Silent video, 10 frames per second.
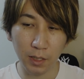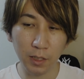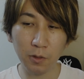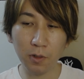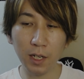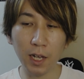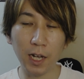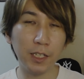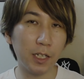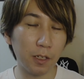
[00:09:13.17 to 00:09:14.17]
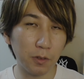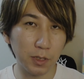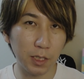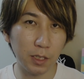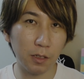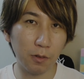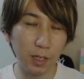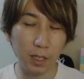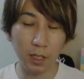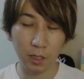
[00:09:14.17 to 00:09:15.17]
で、そこから有明の月っていうの
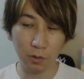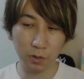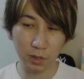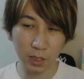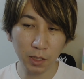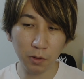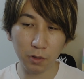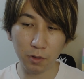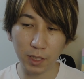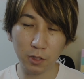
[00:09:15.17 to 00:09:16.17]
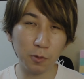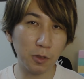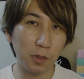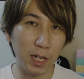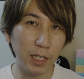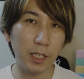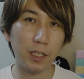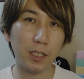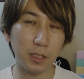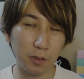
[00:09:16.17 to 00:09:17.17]
は、この月というのはそもそも概
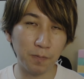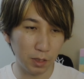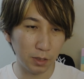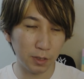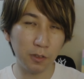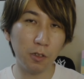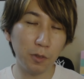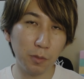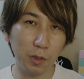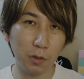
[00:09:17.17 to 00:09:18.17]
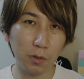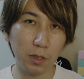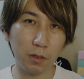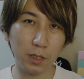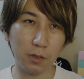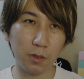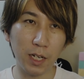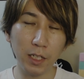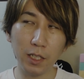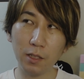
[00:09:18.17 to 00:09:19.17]
念なんですよ。月読みの御事っていうのはその
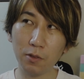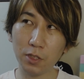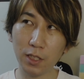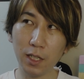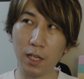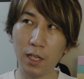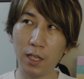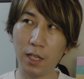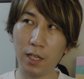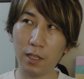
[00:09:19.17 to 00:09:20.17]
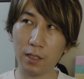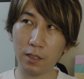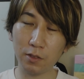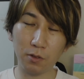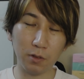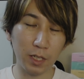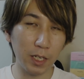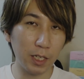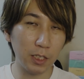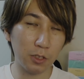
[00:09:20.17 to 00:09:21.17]
概念として、えー、その
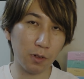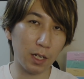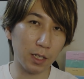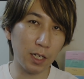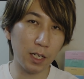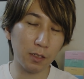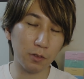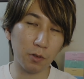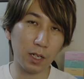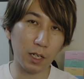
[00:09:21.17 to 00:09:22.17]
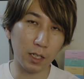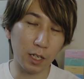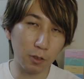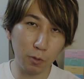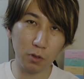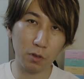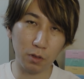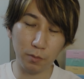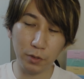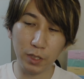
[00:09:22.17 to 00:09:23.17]
経験値とか科学学とか学問
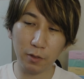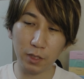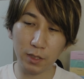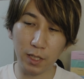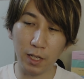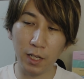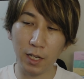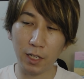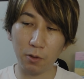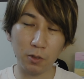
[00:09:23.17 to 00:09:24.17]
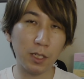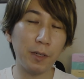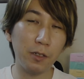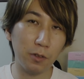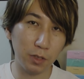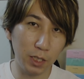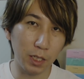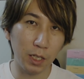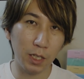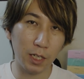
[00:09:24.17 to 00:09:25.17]
の分野をですねあの収めるよう
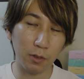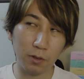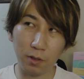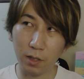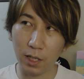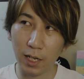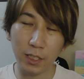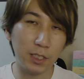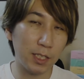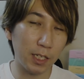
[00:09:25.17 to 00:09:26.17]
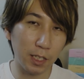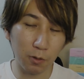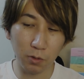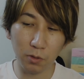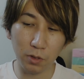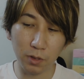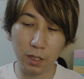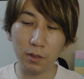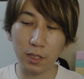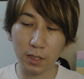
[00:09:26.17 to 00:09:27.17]
にあの配置されたことを言っ
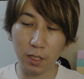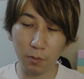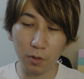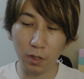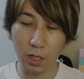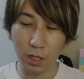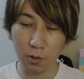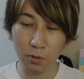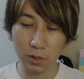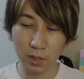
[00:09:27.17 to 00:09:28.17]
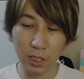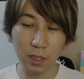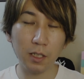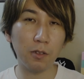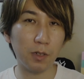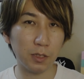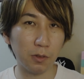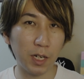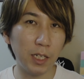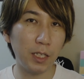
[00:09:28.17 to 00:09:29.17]
てるんですけどもこの月っていうのはそ
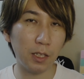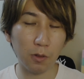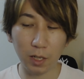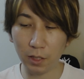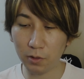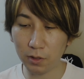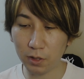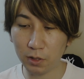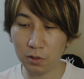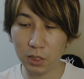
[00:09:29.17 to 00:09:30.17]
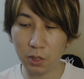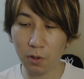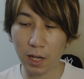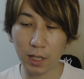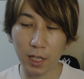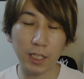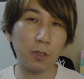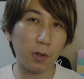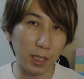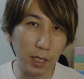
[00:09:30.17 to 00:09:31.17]
の概念とか要するに数字とか型
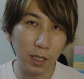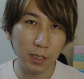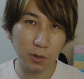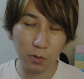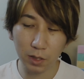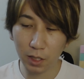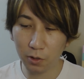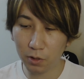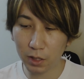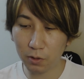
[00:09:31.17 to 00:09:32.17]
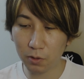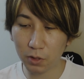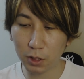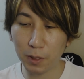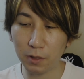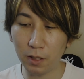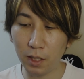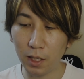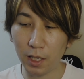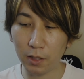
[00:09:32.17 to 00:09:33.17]
とかねそういった領域をこう占める
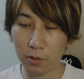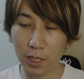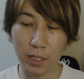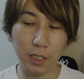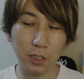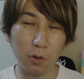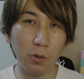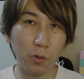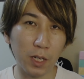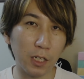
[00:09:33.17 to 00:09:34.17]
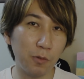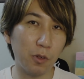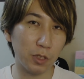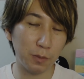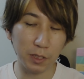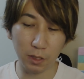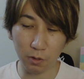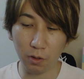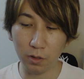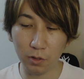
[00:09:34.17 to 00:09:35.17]
あの経験値をの学問を示して
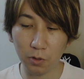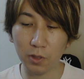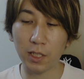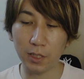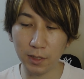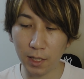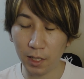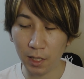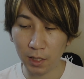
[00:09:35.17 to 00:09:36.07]
るということなんですね。